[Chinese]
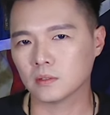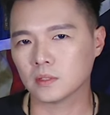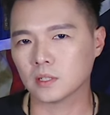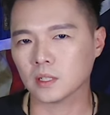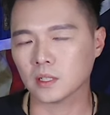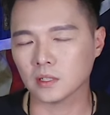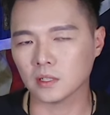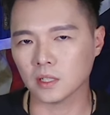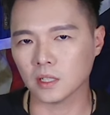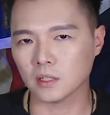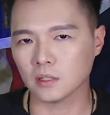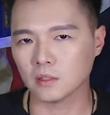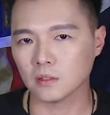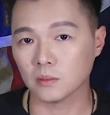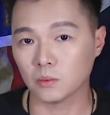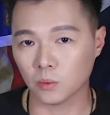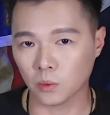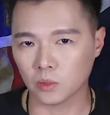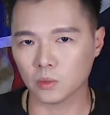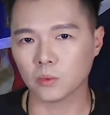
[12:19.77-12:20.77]
这个人，
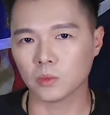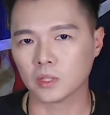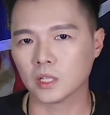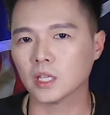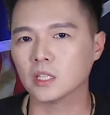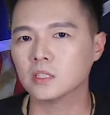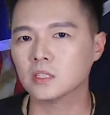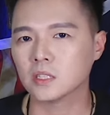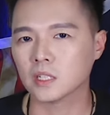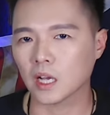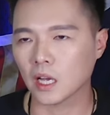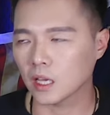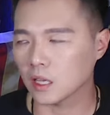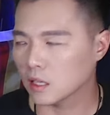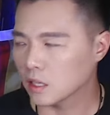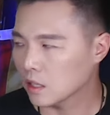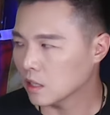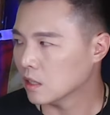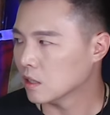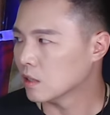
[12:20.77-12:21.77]
我我听起
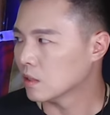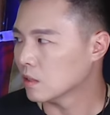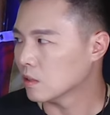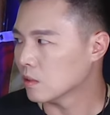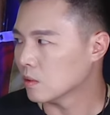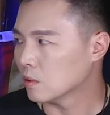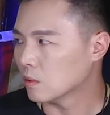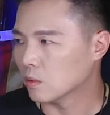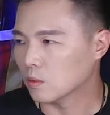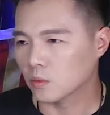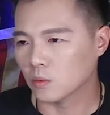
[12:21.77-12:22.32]
来，嗯，